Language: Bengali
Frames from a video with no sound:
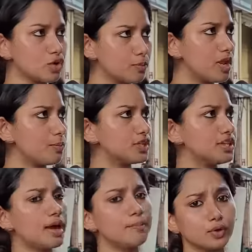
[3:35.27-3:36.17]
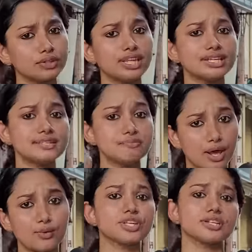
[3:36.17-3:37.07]
জনপ্লাবনে থাকা প্রত্যেকটি
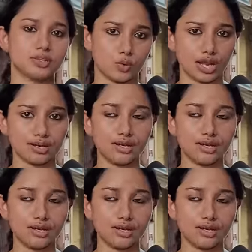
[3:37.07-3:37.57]
মানুষের স্লোগান